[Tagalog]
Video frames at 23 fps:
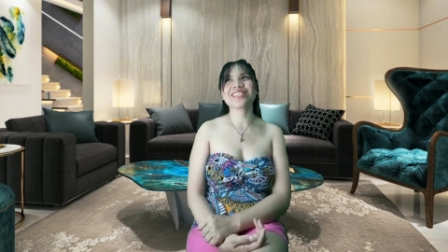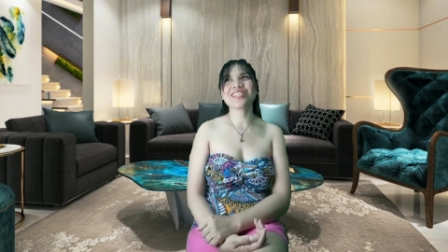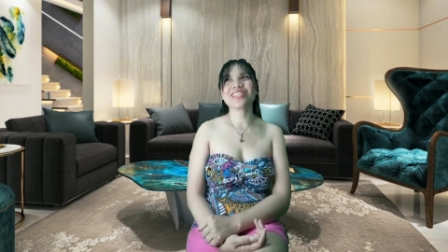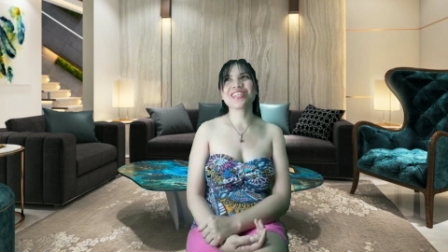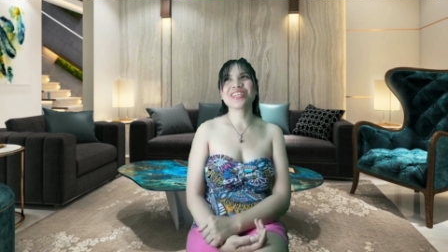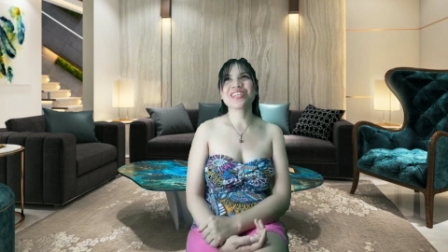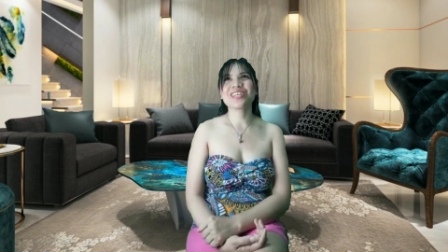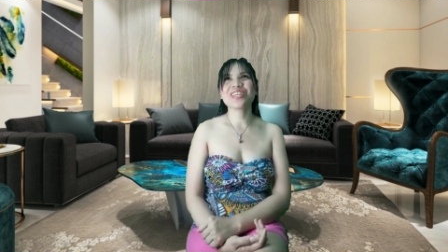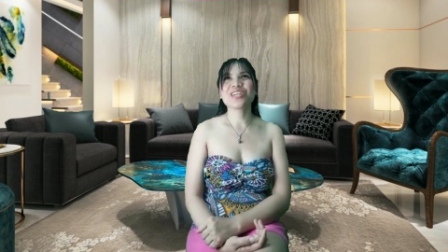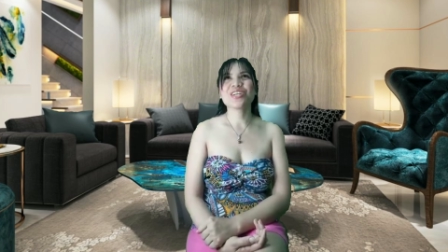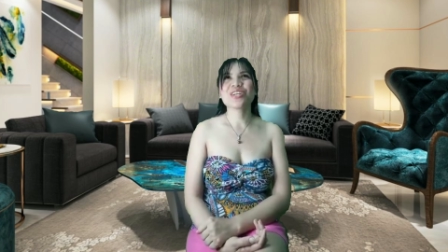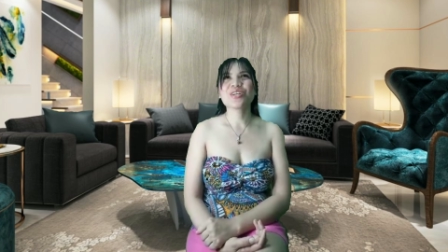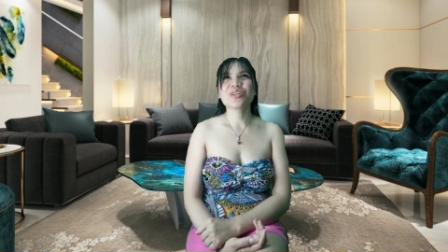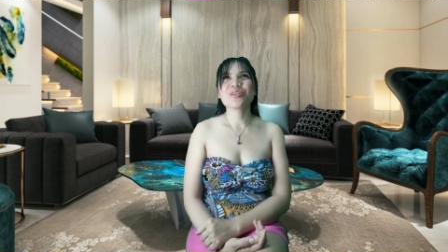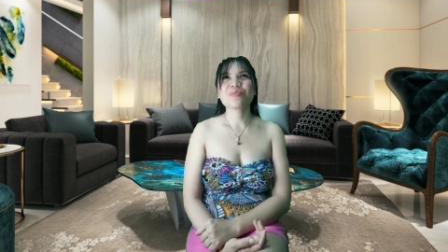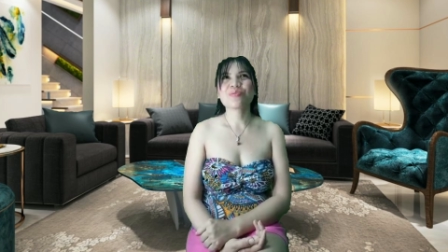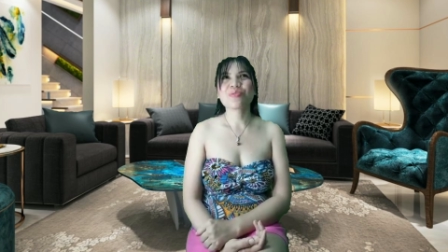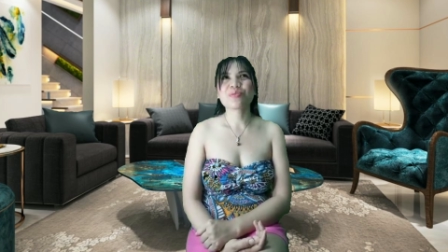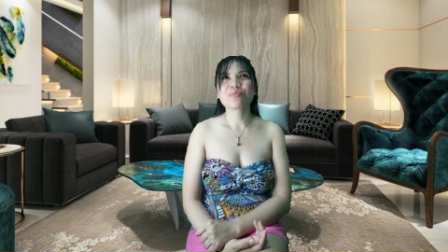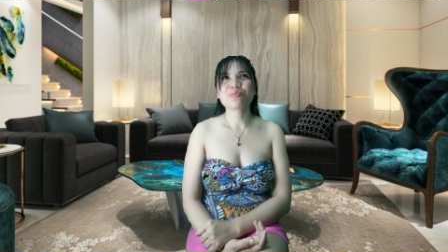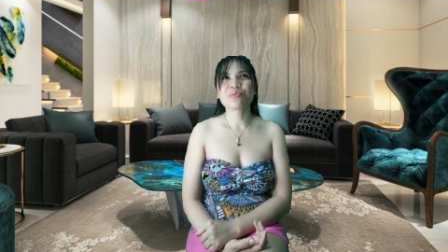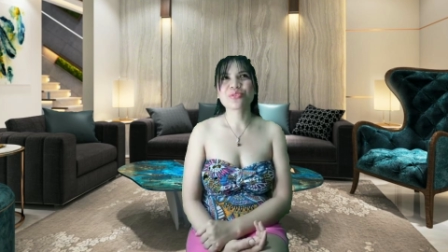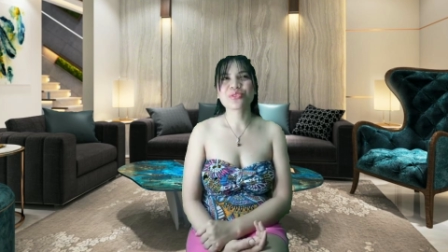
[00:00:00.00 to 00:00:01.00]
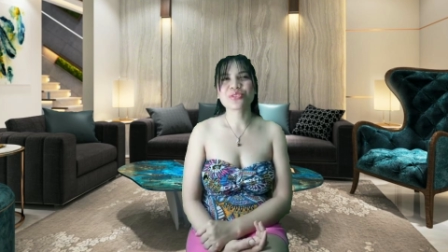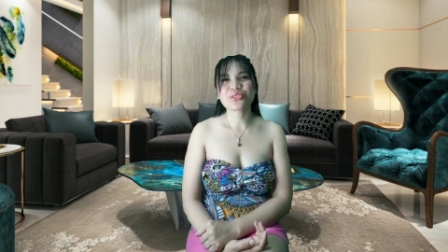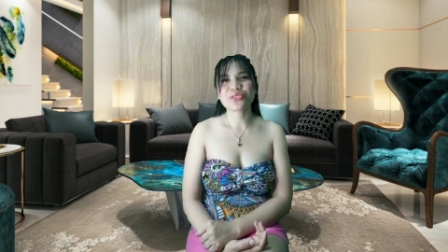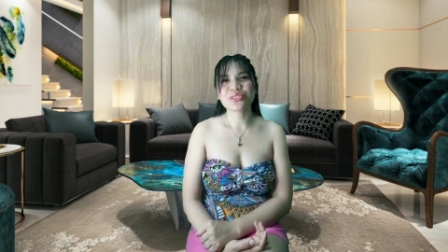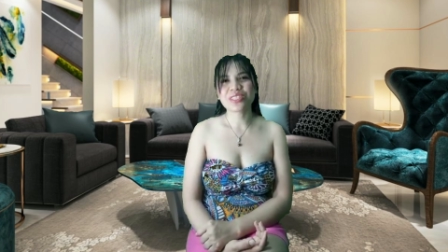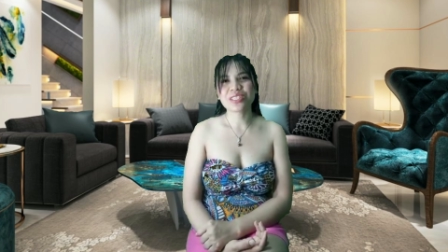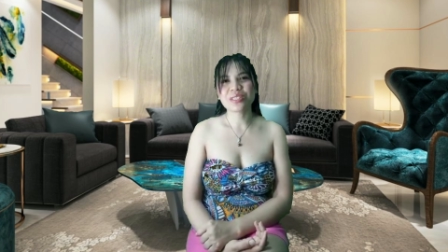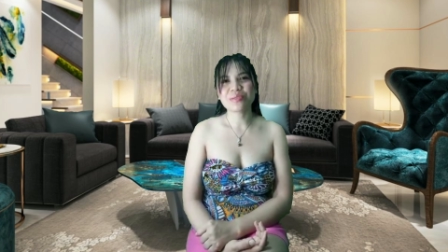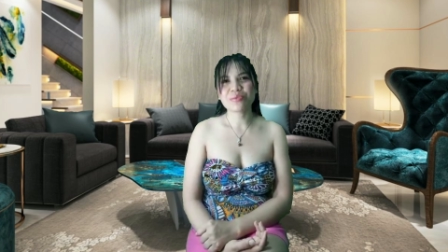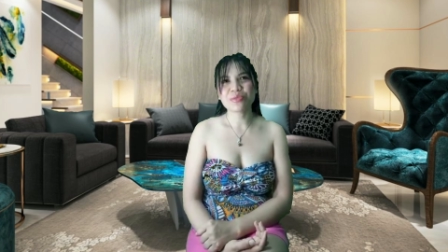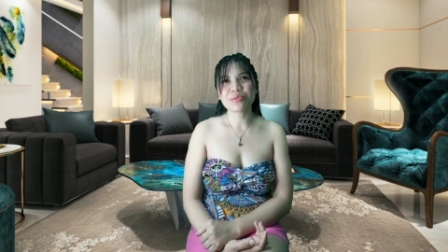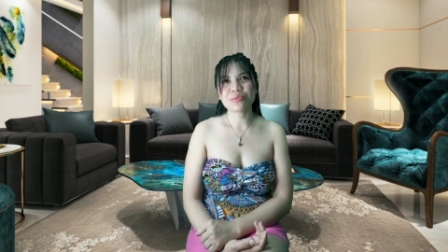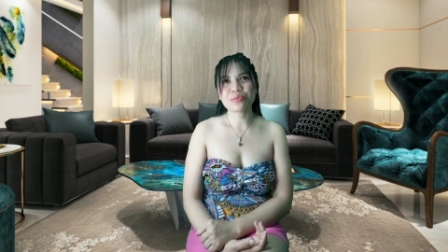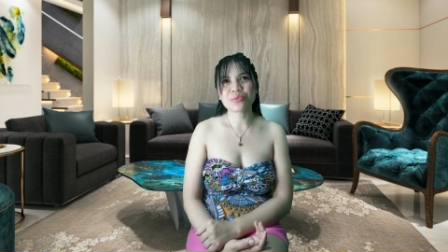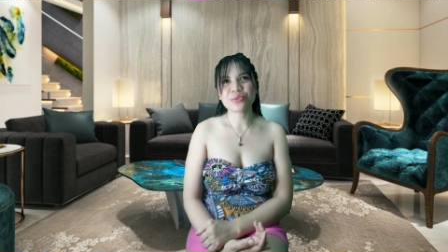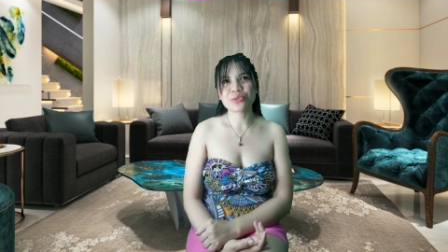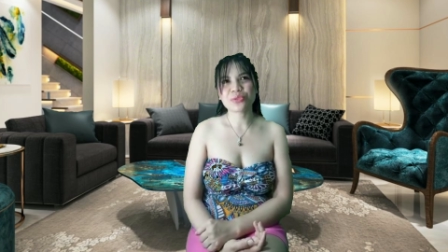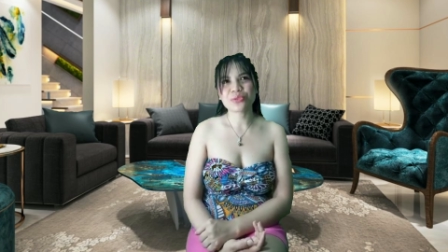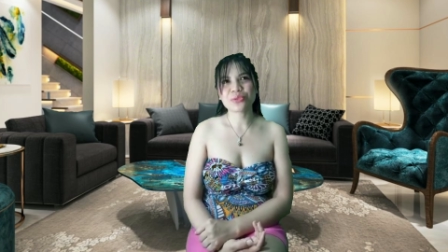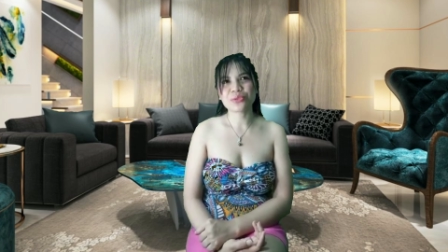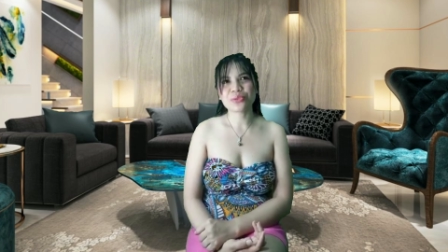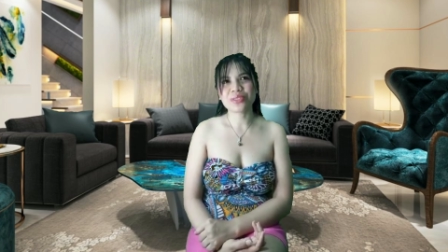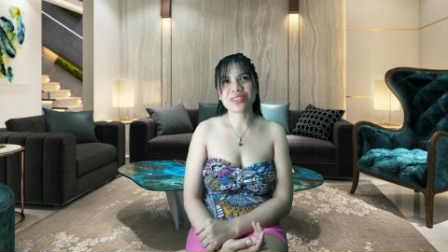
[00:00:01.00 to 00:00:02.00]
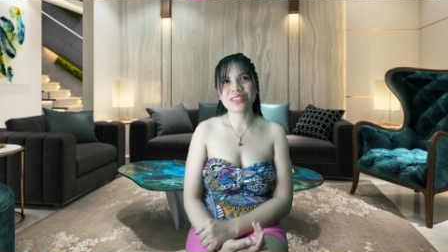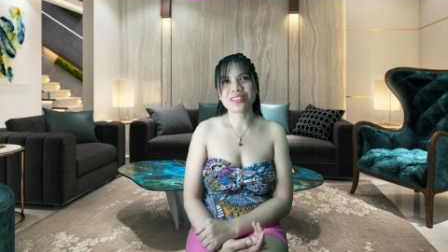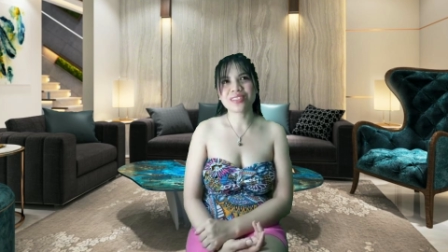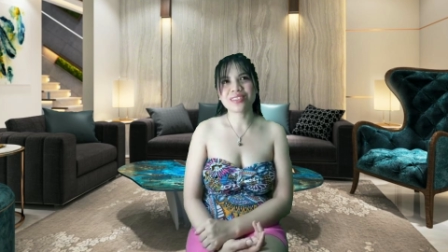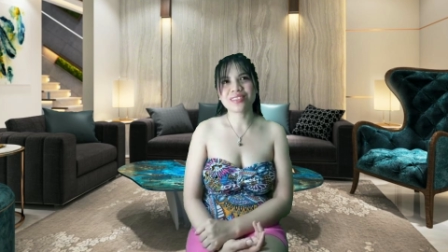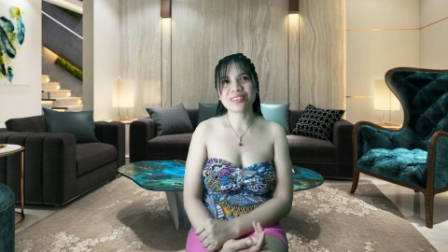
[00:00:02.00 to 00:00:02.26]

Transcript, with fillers: Kusuan, kusuan.